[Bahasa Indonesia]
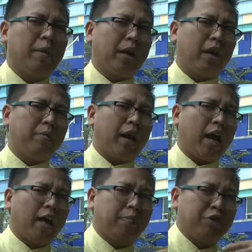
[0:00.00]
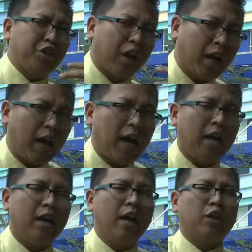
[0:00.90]
bagaimana ada
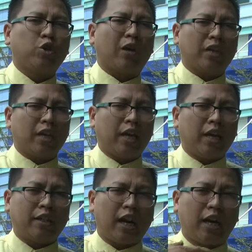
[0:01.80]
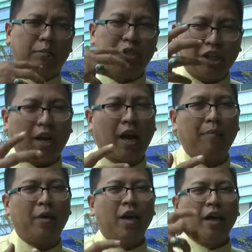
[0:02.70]
penjarahan, suasana yang sangat mencekam,